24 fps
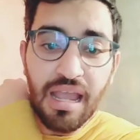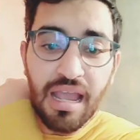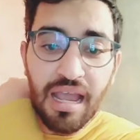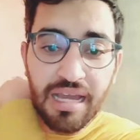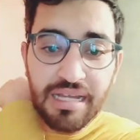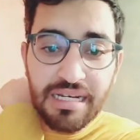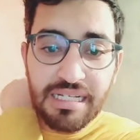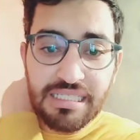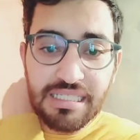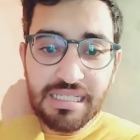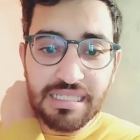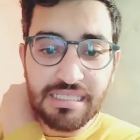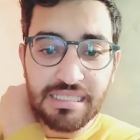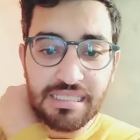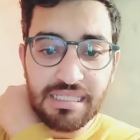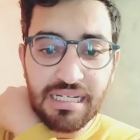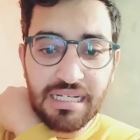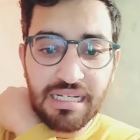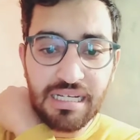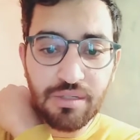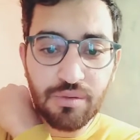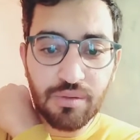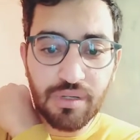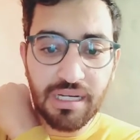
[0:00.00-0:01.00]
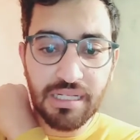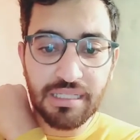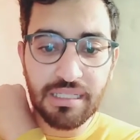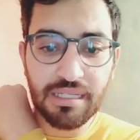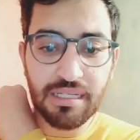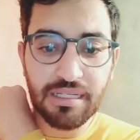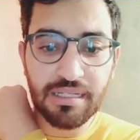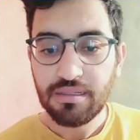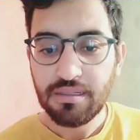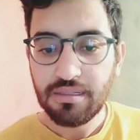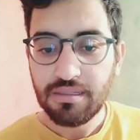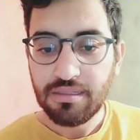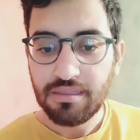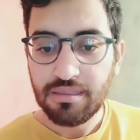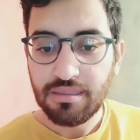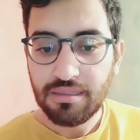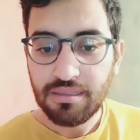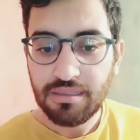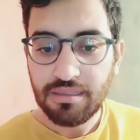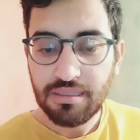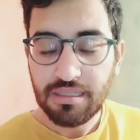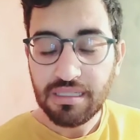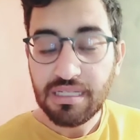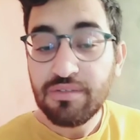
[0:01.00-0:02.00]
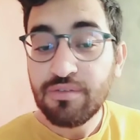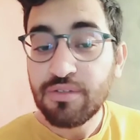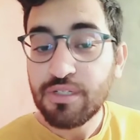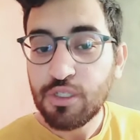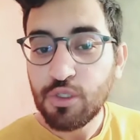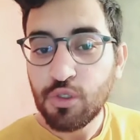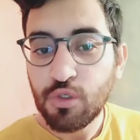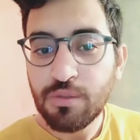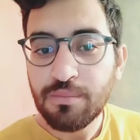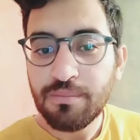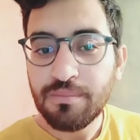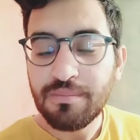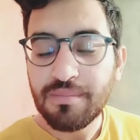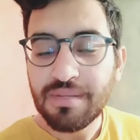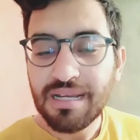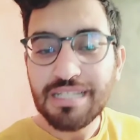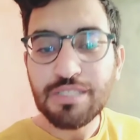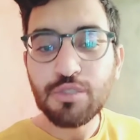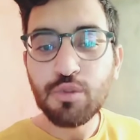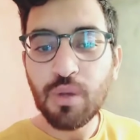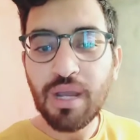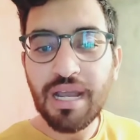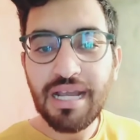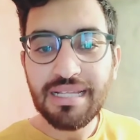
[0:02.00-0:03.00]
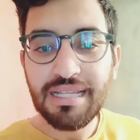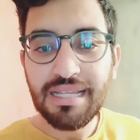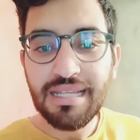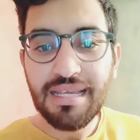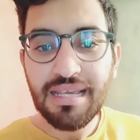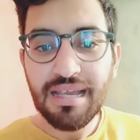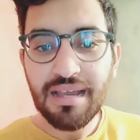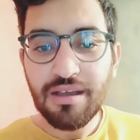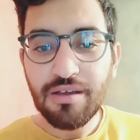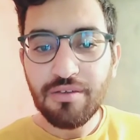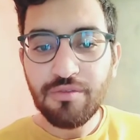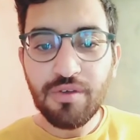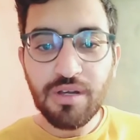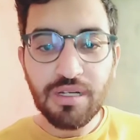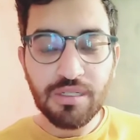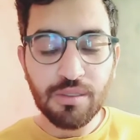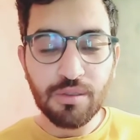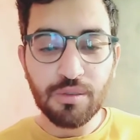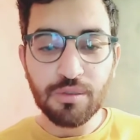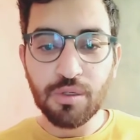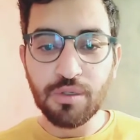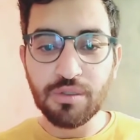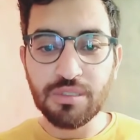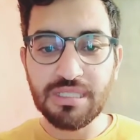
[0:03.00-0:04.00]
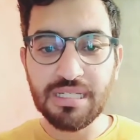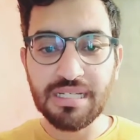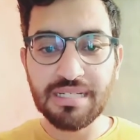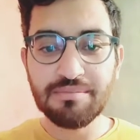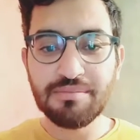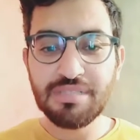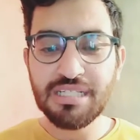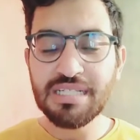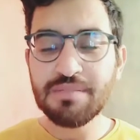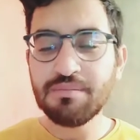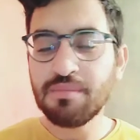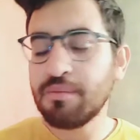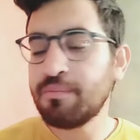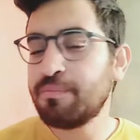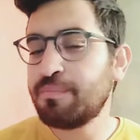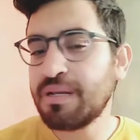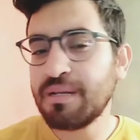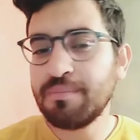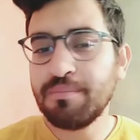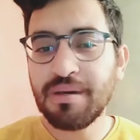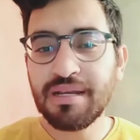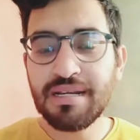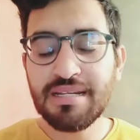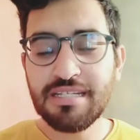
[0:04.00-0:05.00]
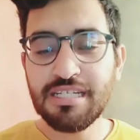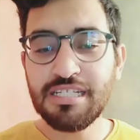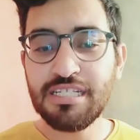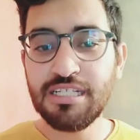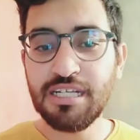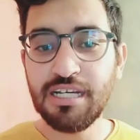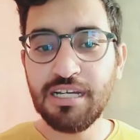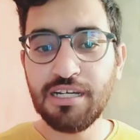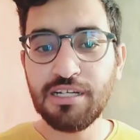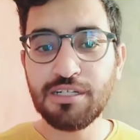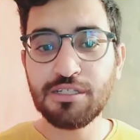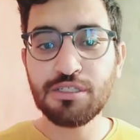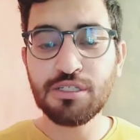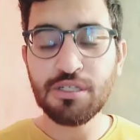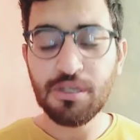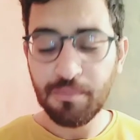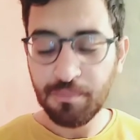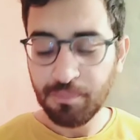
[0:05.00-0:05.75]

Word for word: انا شخصيا كان وقعت لي آه، كيف قلت لكم كانت وقعت لي في واحد لونتروتيان مشيت ما مبريباري شي حاجه